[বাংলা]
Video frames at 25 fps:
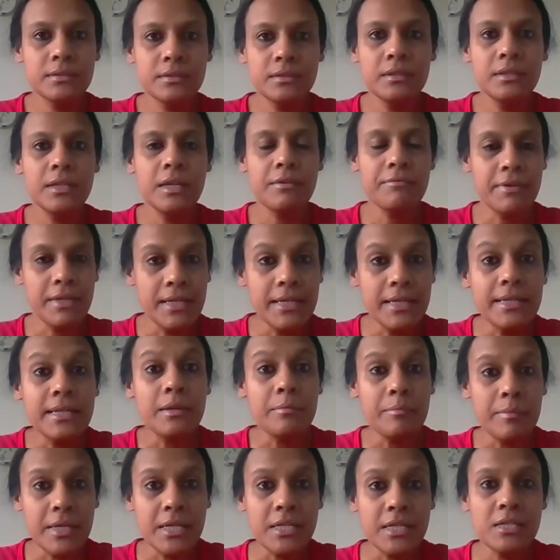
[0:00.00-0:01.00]
লেভেলে
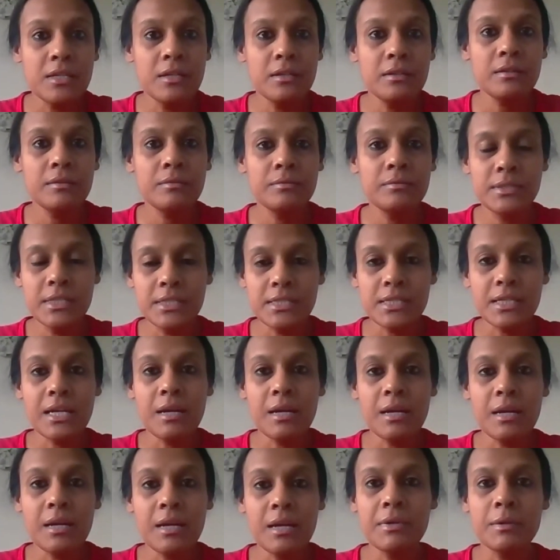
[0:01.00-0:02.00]
নেমে এসে
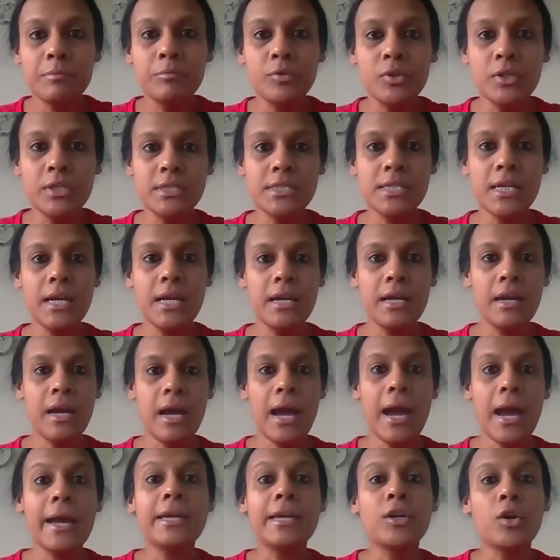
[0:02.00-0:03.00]
যেটাকে আমরা বলি যে
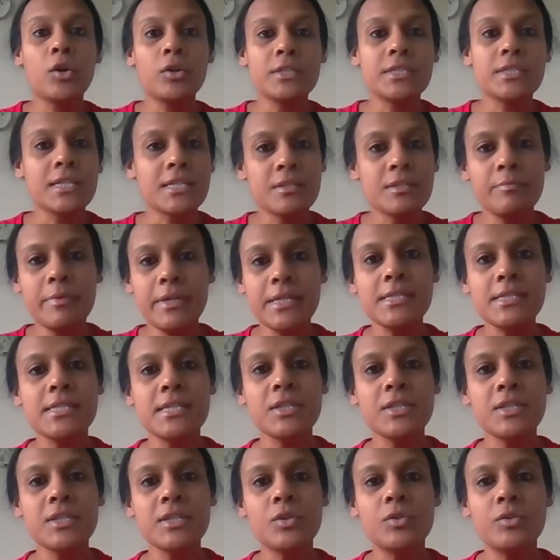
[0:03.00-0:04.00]
আই কন্ট্যাক্ট
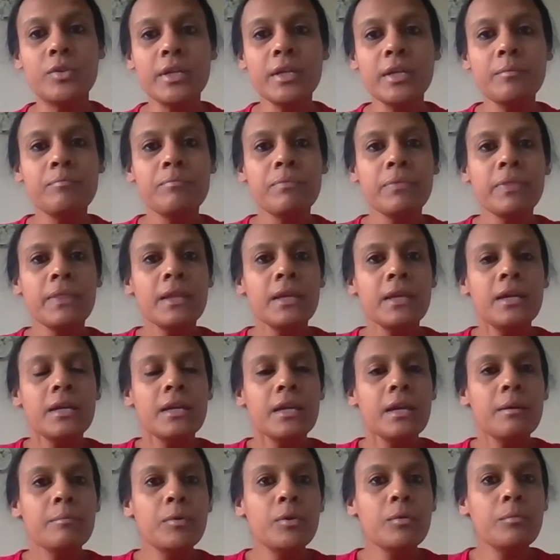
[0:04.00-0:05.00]
মেনটেন করে
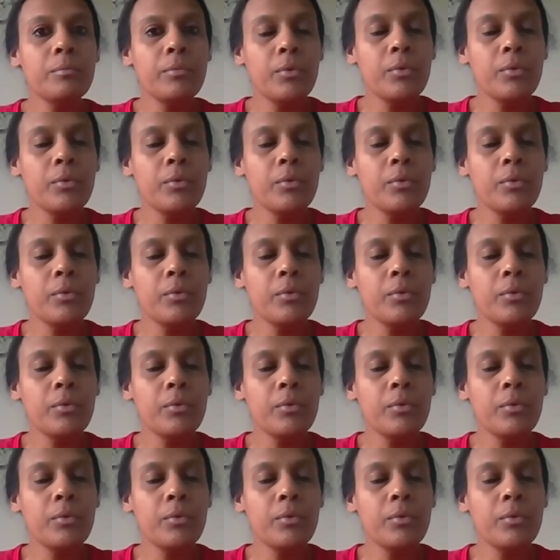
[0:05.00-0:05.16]
এবং